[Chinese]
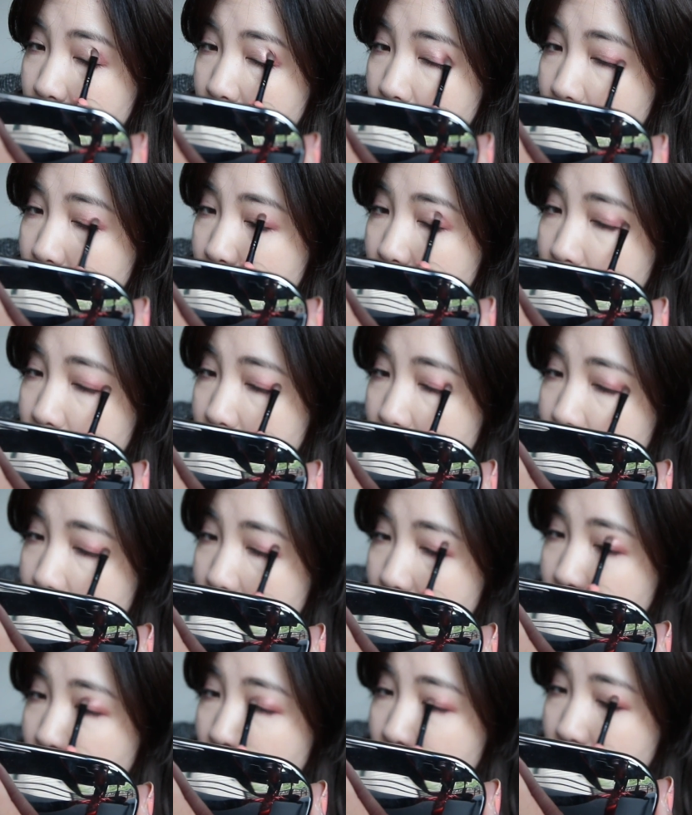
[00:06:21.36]
这个颜色
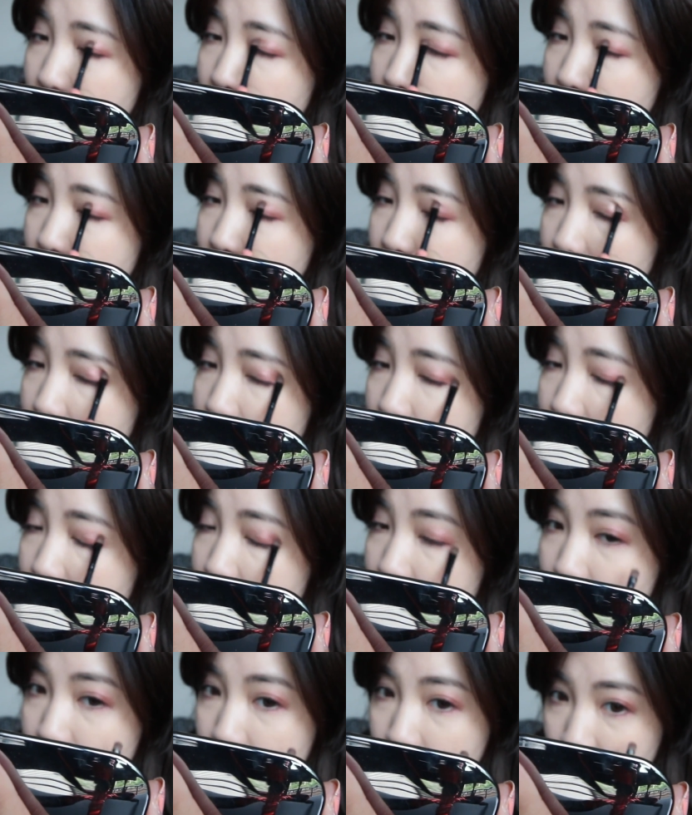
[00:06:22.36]
上
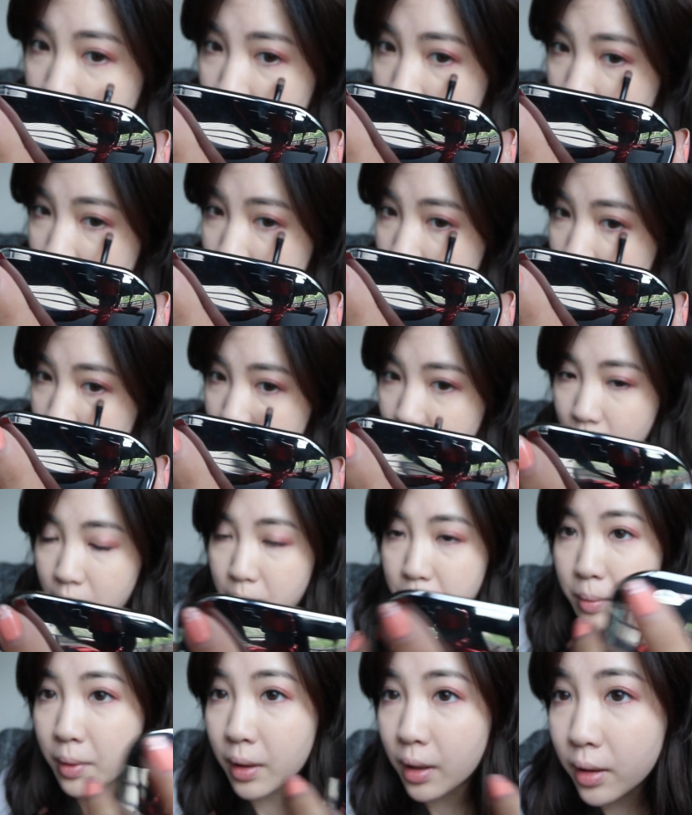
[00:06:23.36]
眼睛
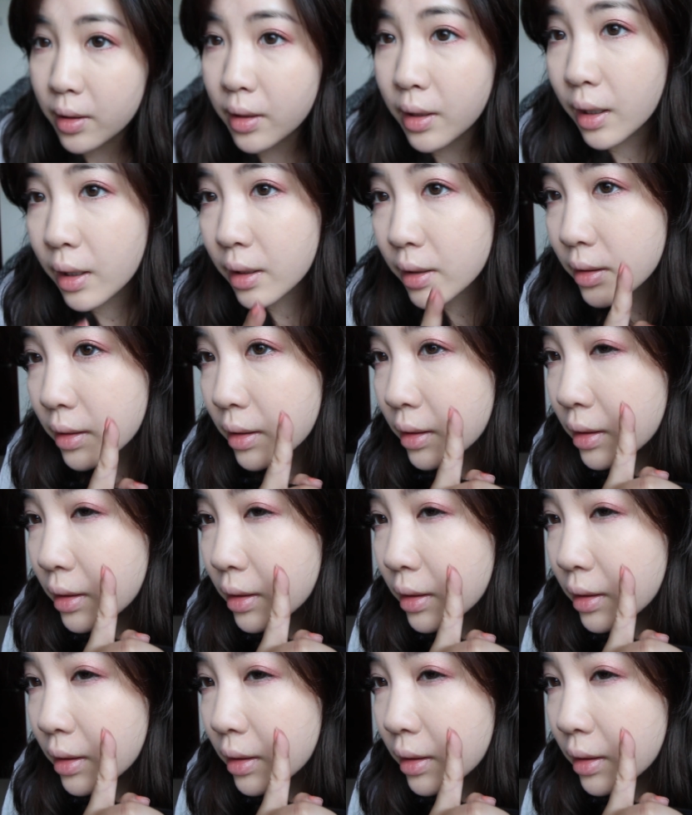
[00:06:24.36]
很漂亮。